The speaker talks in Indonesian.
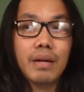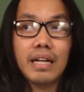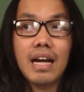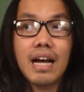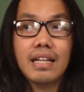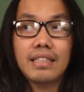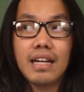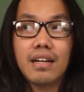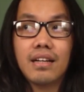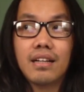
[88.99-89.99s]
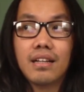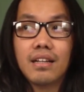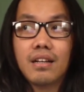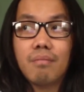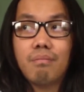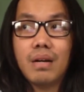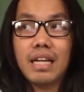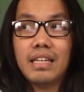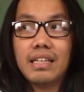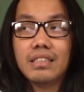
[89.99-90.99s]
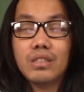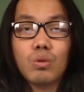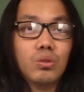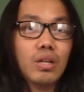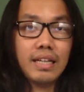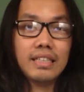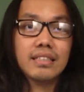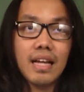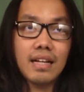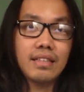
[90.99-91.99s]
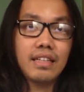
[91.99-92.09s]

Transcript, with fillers: mereka hanya menginginkan sesuatu yang instan.